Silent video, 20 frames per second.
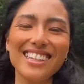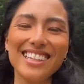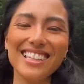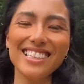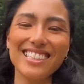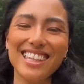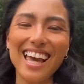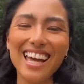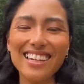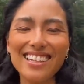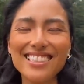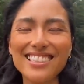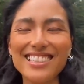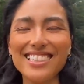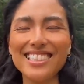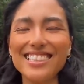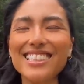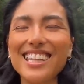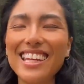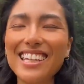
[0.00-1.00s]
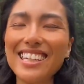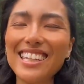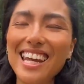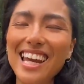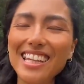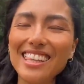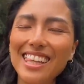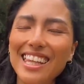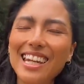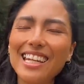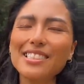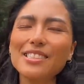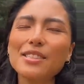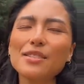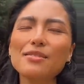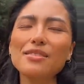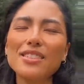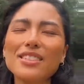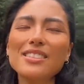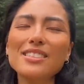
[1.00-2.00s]
肉体の神殿にあったら
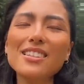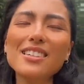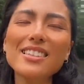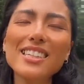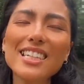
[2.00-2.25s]
自分